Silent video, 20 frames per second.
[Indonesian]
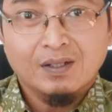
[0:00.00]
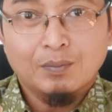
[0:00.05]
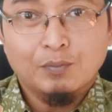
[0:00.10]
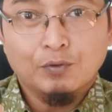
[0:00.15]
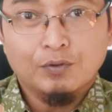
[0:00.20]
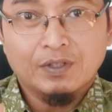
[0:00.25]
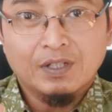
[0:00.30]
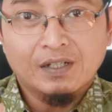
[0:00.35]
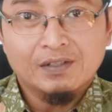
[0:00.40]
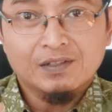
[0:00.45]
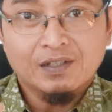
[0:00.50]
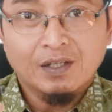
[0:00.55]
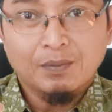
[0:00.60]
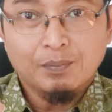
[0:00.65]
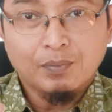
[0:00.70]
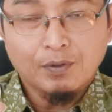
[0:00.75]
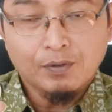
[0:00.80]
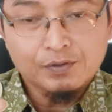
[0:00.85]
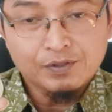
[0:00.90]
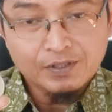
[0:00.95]
kemudian
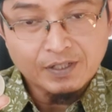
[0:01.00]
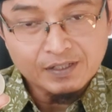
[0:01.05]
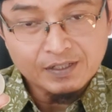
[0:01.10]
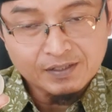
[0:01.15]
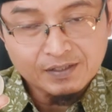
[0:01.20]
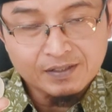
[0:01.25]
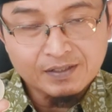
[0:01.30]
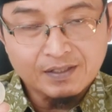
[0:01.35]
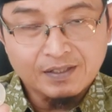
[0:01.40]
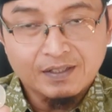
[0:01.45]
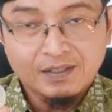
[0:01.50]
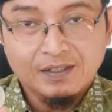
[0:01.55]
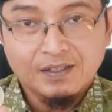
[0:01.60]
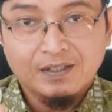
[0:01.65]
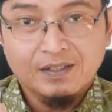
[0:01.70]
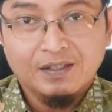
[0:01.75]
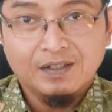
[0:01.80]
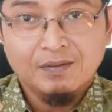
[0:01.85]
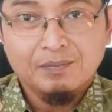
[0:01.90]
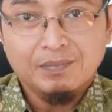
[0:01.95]
saya proses ya,
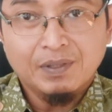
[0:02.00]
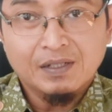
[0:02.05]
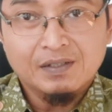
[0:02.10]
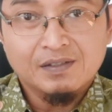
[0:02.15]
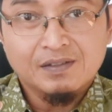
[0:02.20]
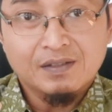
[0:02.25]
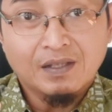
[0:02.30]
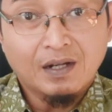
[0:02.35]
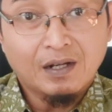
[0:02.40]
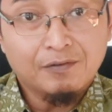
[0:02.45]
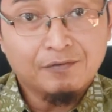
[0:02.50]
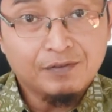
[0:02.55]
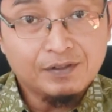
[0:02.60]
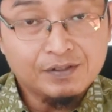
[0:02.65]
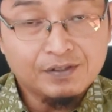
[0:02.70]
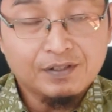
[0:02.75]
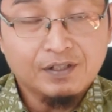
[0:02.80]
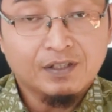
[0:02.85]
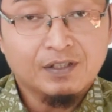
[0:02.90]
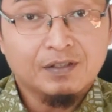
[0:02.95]
baik secara
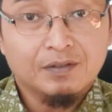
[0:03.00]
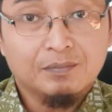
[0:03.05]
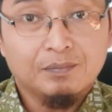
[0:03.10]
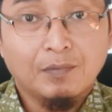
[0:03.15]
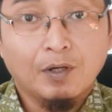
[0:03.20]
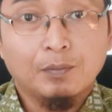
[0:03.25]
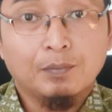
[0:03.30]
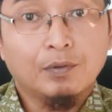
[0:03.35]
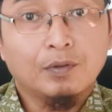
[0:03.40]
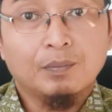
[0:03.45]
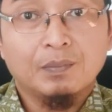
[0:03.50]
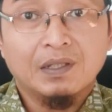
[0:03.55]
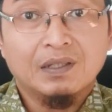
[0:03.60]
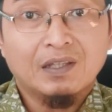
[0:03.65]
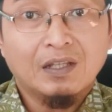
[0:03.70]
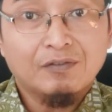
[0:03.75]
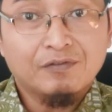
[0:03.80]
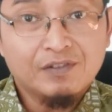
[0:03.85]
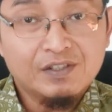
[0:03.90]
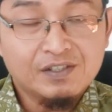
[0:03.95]
fisik maupun
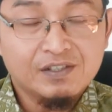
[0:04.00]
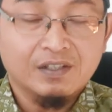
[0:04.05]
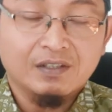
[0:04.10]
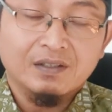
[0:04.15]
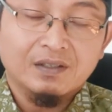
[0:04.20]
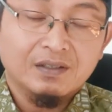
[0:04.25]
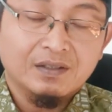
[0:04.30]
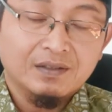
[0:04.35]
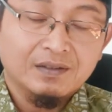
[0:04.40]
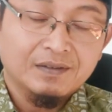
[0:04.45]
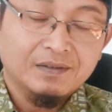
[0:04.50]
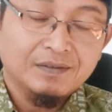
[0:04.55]
metafisik.